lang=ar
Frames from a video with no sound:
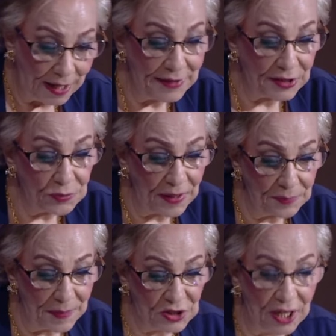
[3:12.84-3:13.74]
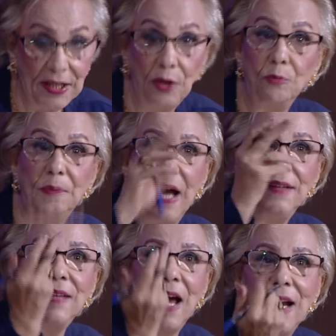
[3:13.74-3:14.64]
عندك شويه مشاكل وبقى
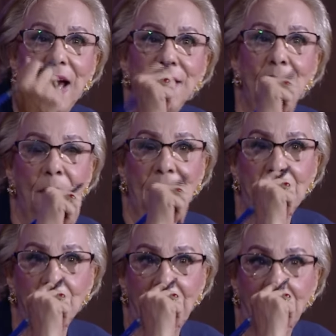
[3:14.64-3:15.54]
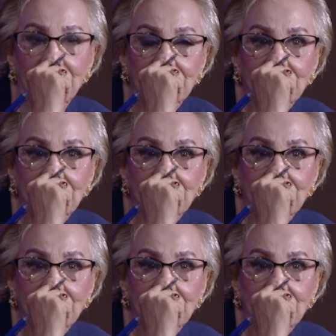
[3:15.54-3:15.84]
انت قلقانه من ايه بقى